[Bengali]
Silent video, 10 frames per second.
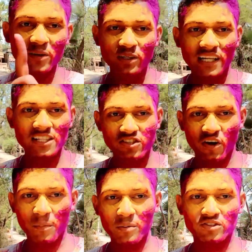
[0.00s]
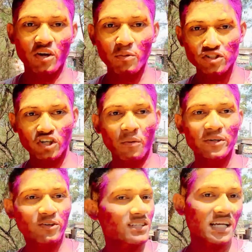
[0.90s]
কমেন্ট বক্সে অবশ্যই কমেন্ট করে জানিও
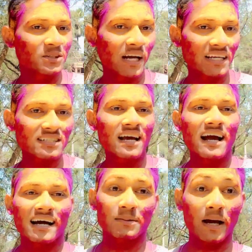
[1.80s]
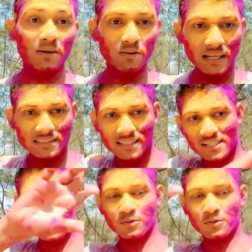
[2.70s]
গাইস আর ভালো করে আজকে শেষ পর্যন্ত ভিডিওটা